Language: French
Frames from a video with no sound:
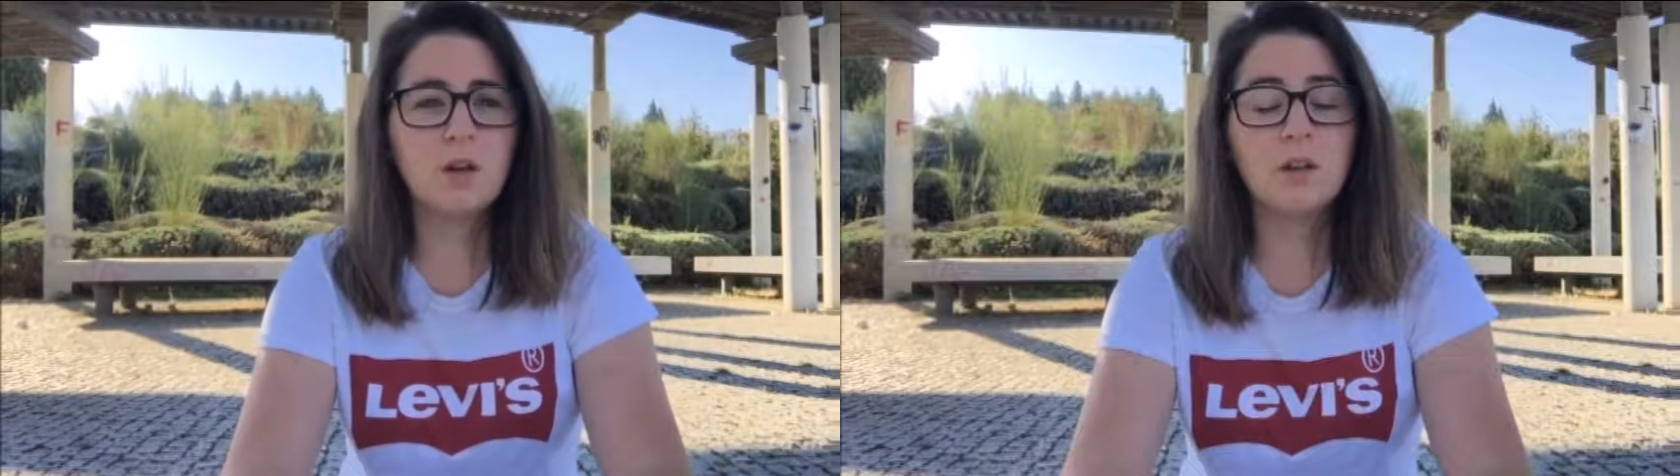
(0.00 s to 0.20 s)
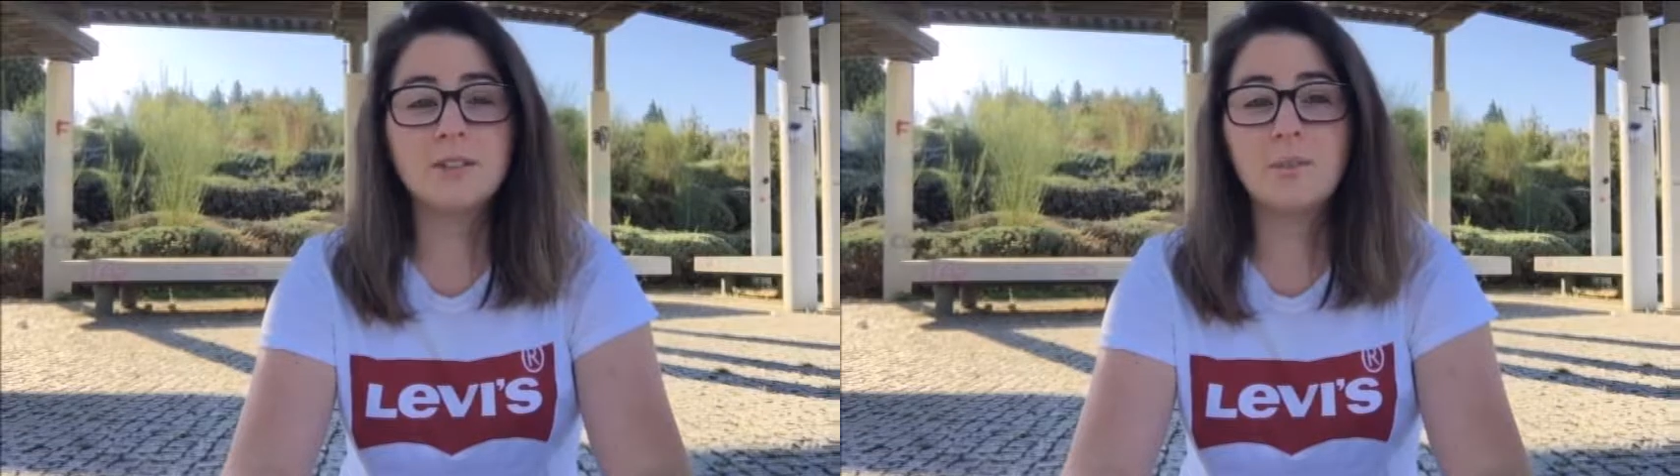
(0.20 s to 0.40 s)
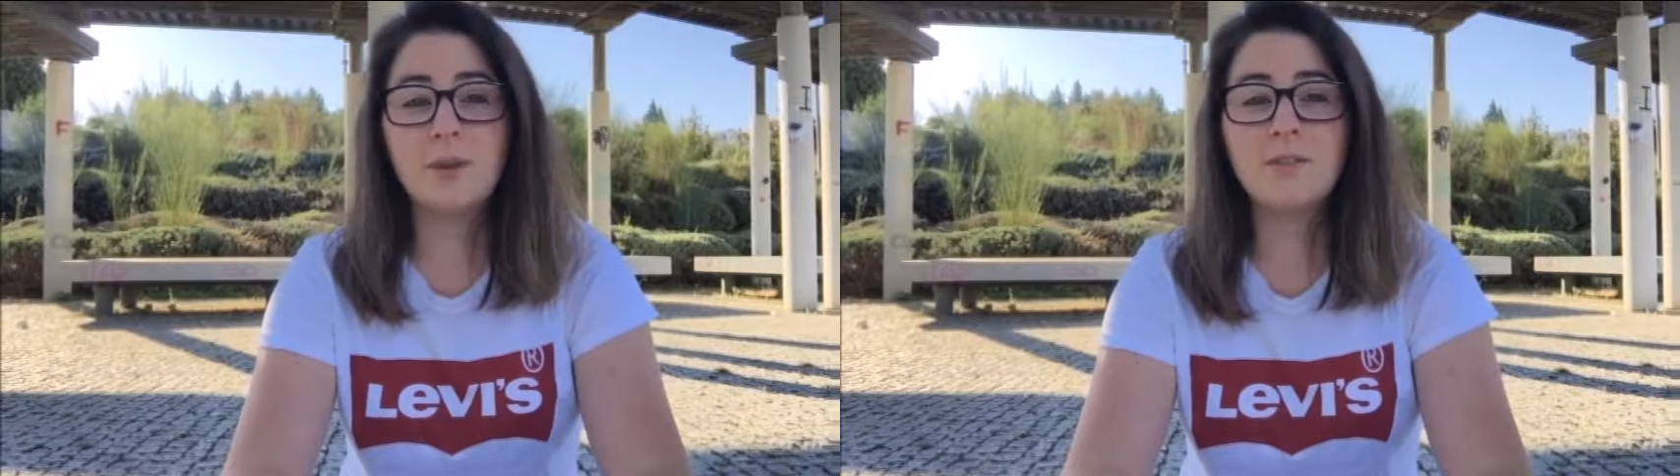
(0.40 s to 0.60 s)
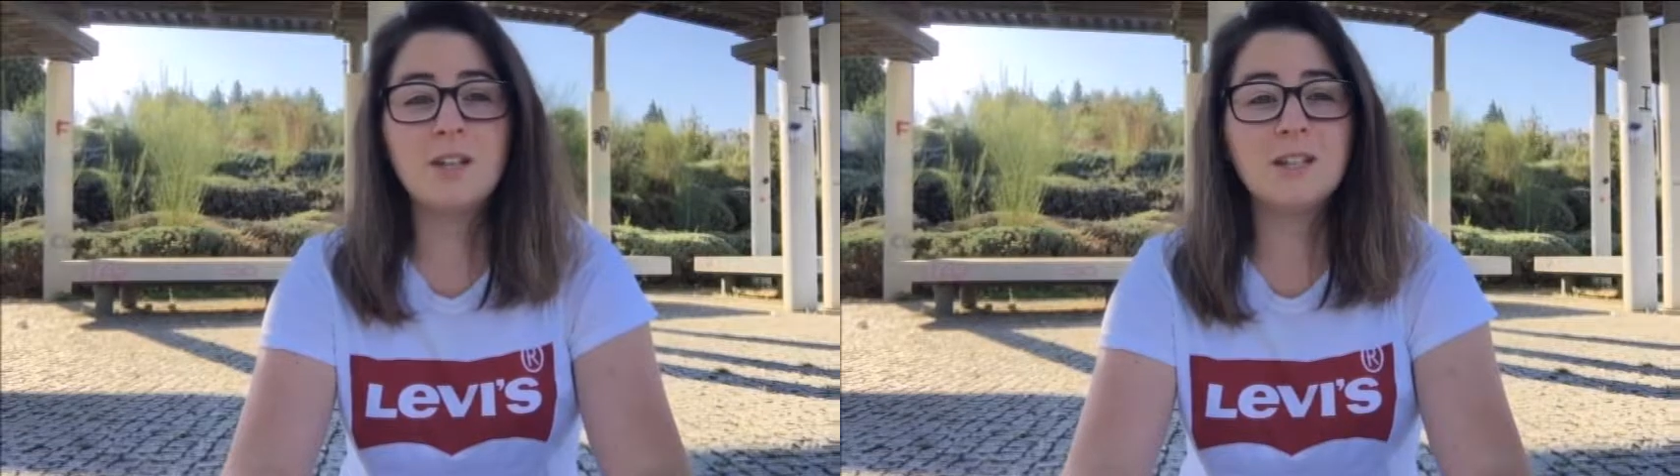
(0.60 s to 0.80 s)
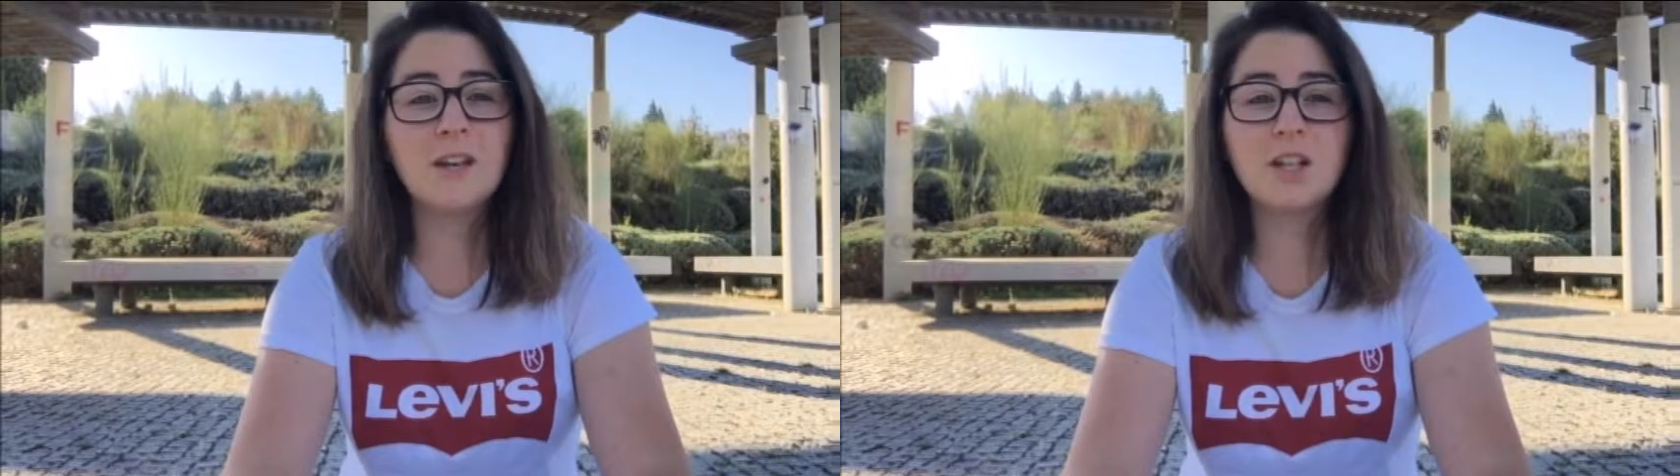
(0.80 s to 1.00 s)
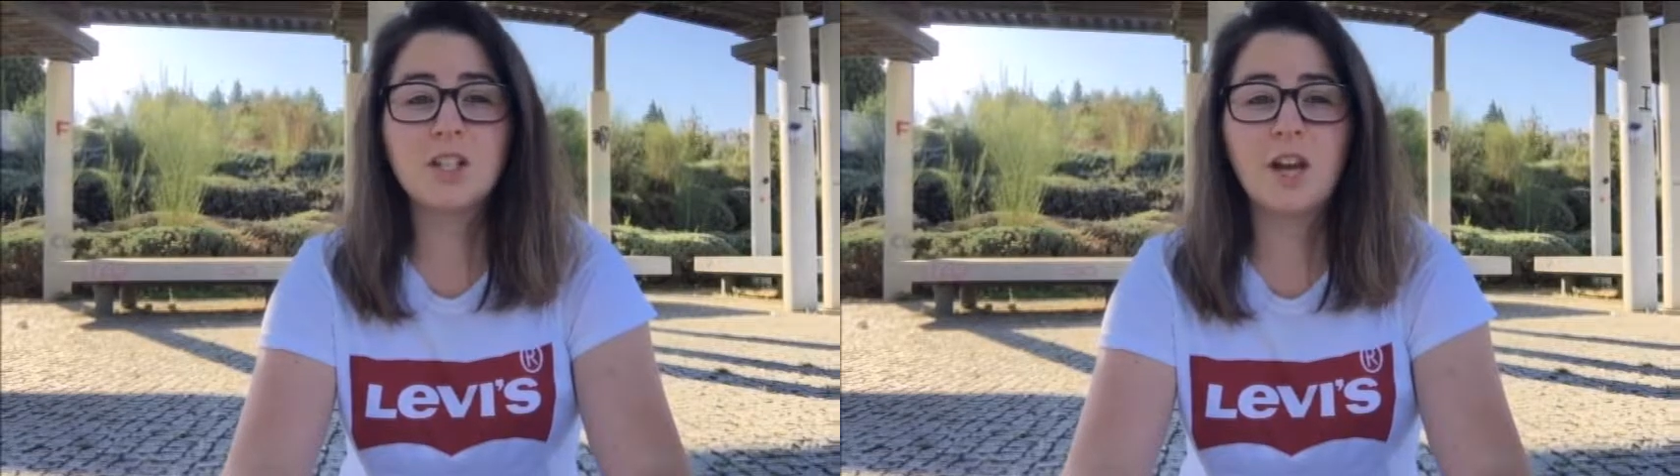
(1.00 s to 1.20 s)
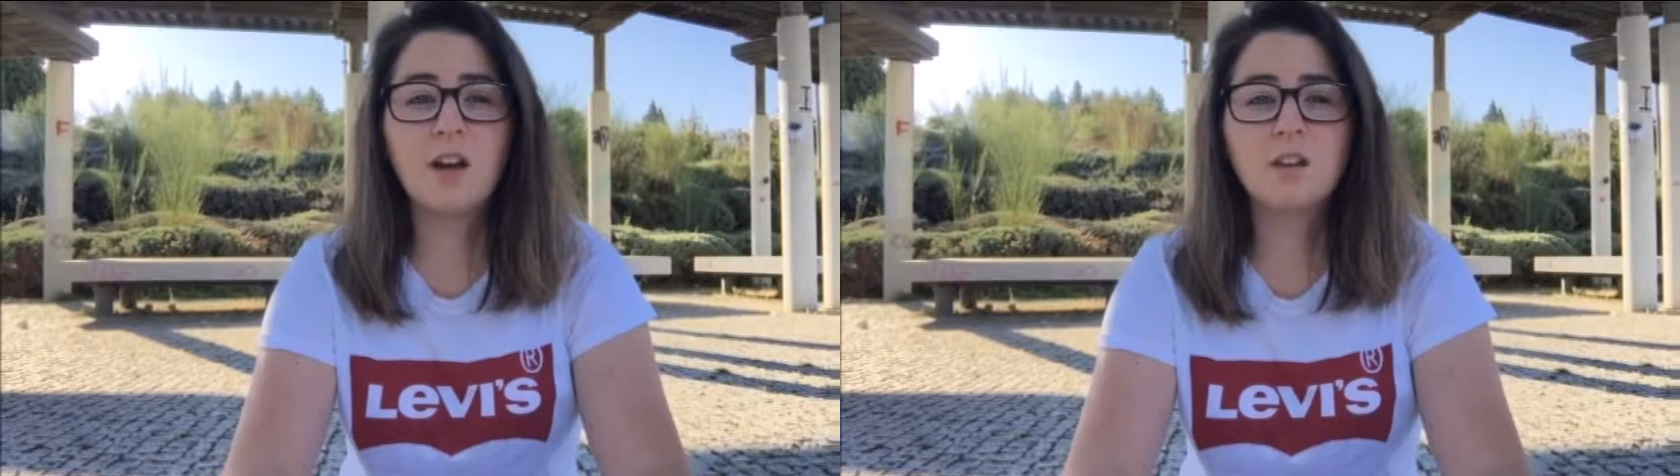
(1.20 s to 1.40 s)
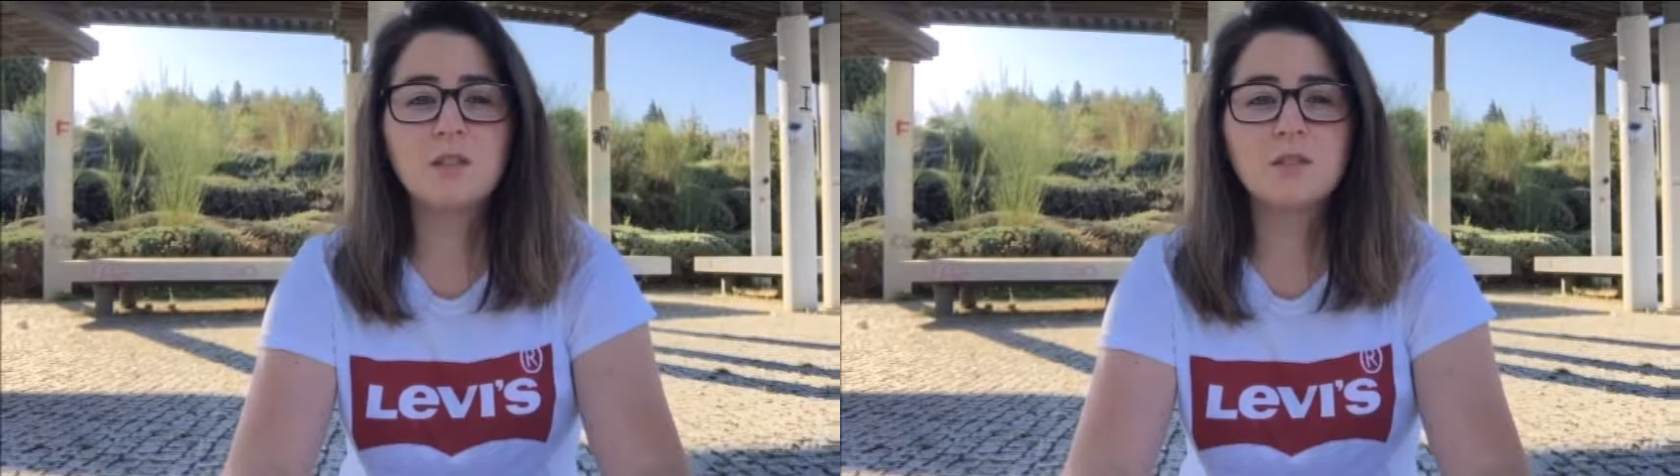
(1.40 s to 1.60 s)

Euh, c'est pas une ville très chère